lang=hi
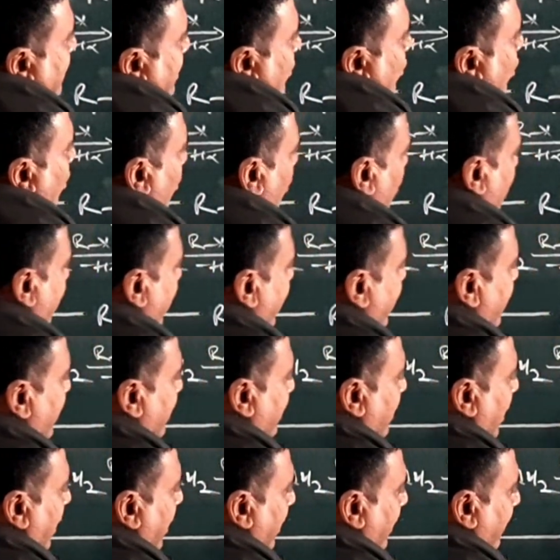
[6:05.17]
इनको बोलते हैं
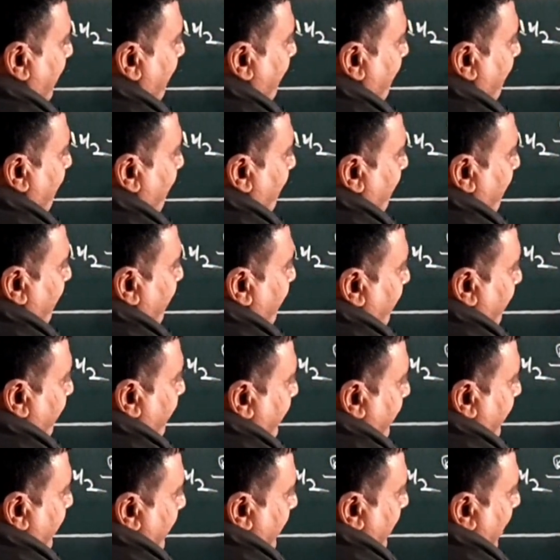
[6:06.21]
ईथर
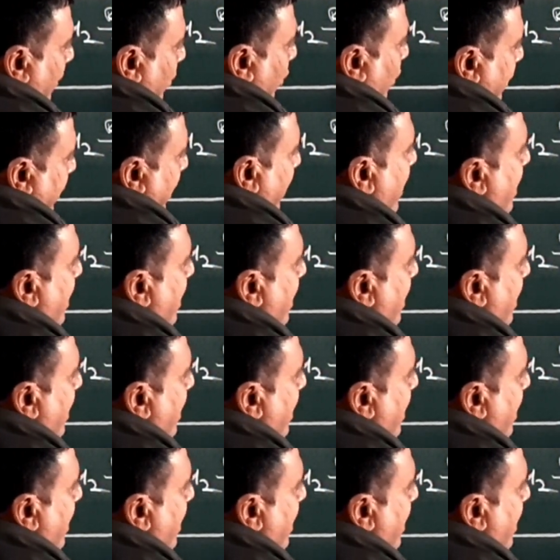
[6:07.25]
क्या बोलते